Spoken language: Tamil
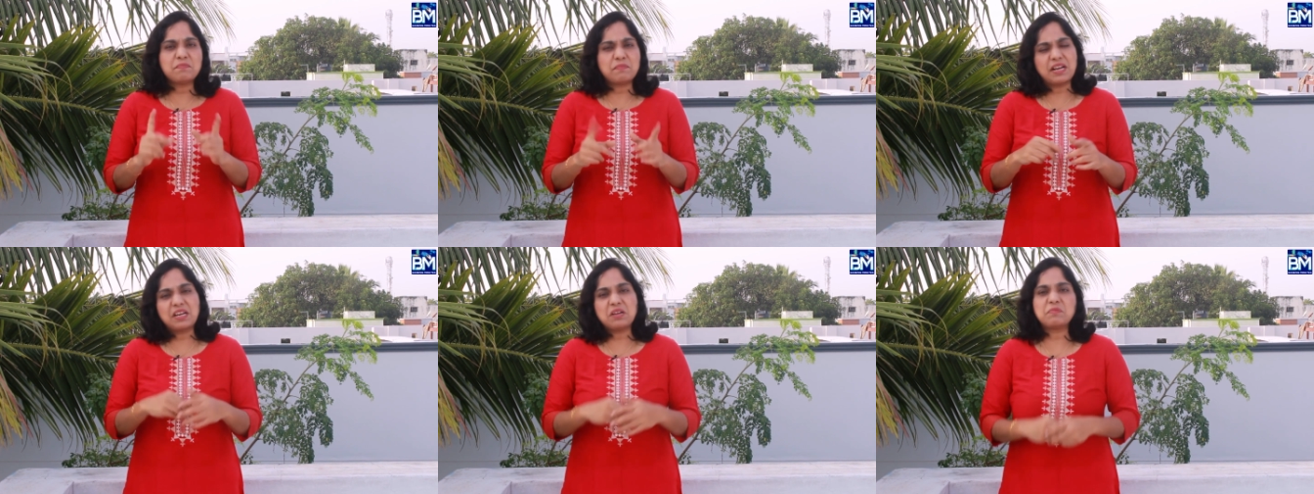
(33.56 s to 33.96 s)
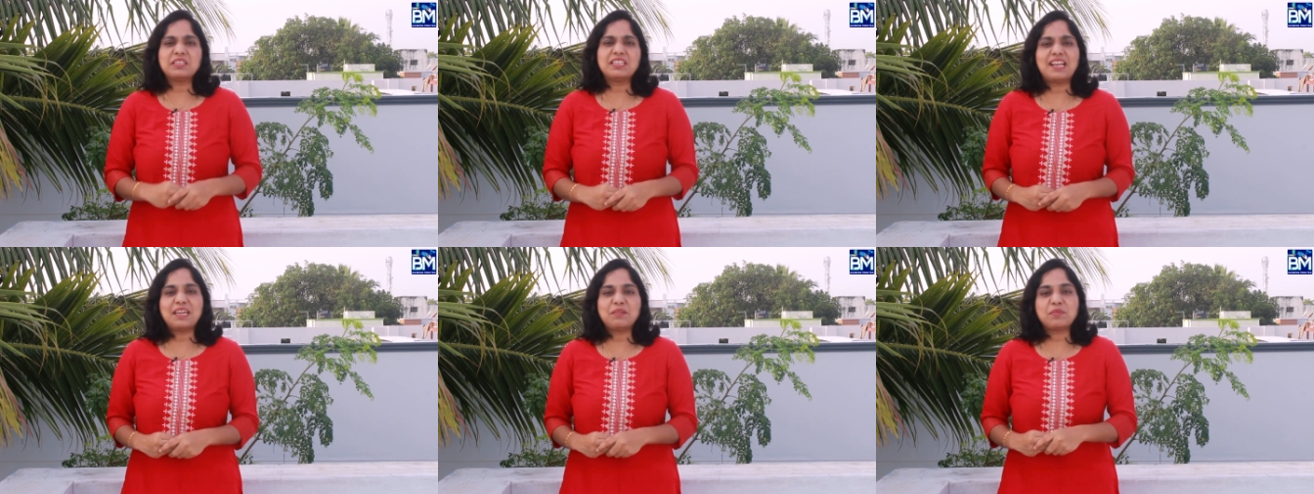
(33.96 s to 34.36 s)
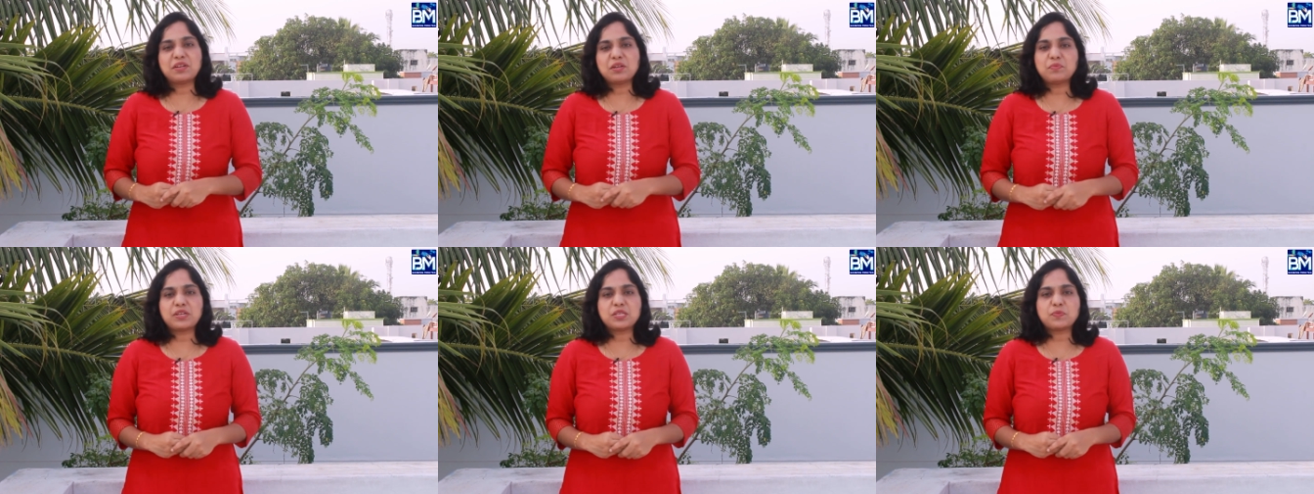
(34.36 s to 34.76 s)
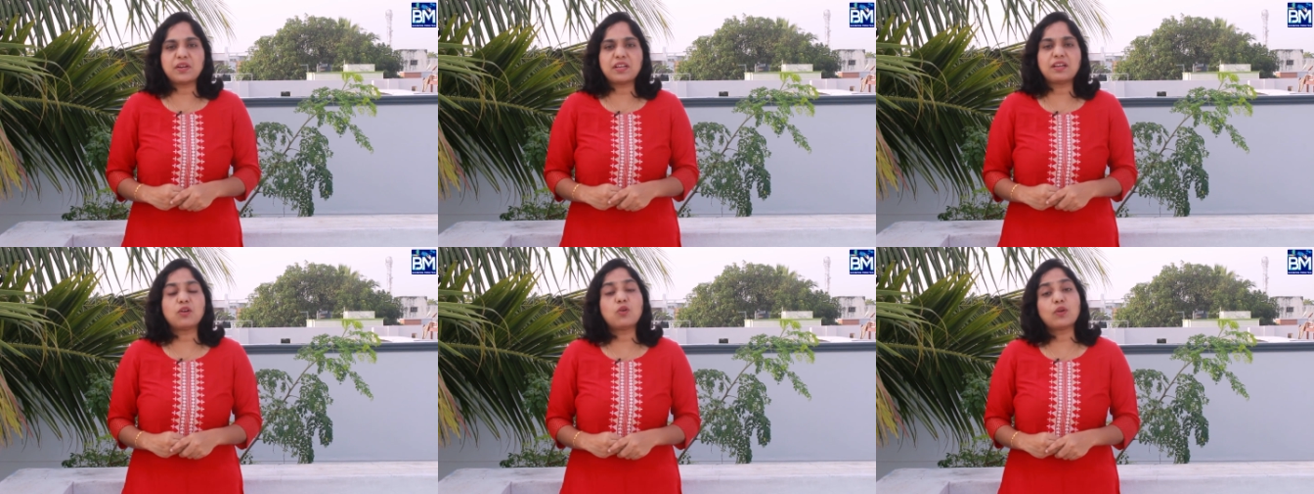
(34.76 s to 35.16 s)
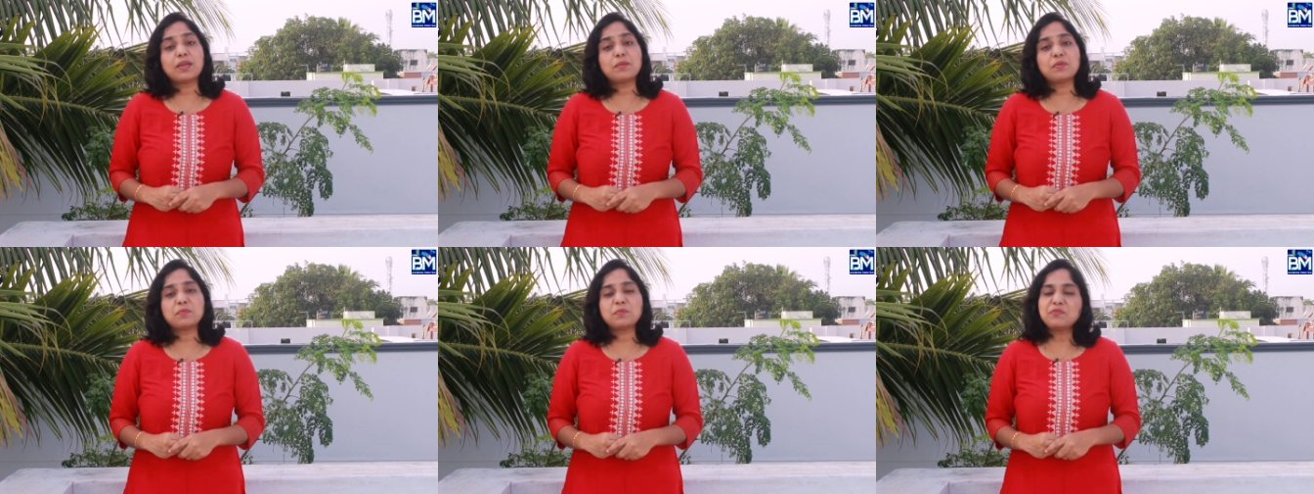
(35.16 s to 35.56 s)
மறக்காமல் அந்த லைக் பட்டனை ப்ரெஸ் பண்ணுங்கள்
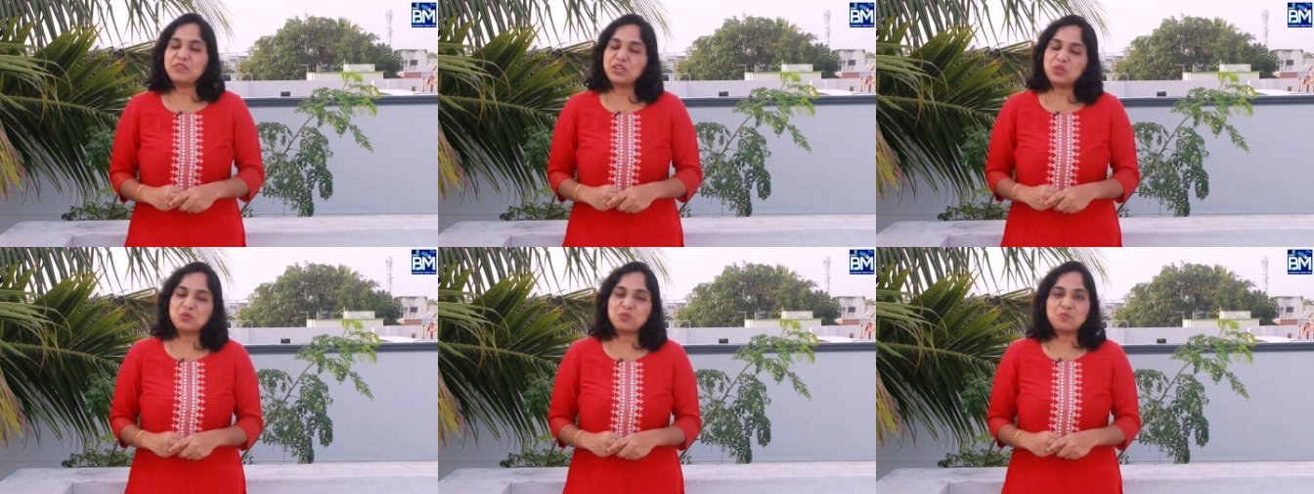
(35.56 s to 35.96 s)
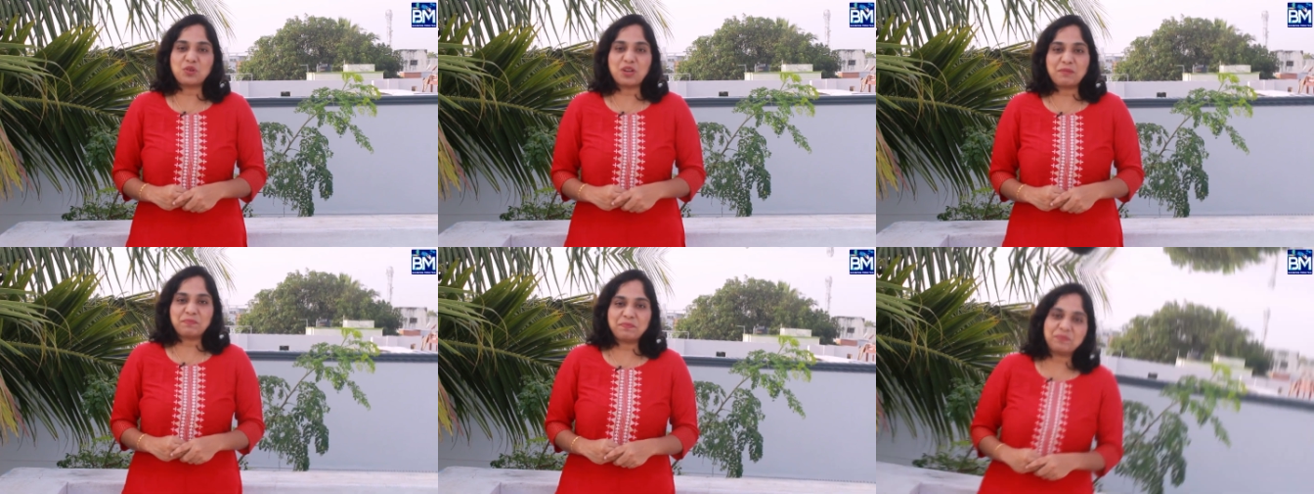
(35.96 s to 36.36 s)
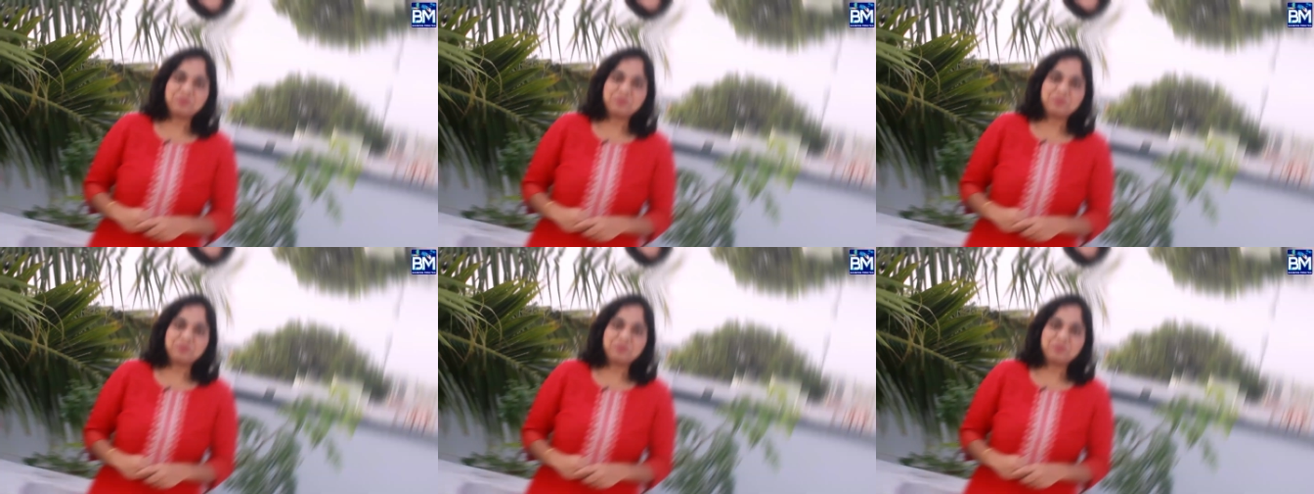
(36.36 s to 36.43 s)
ஓகே பண்ணுமா வீடியோக்கு போகலாம்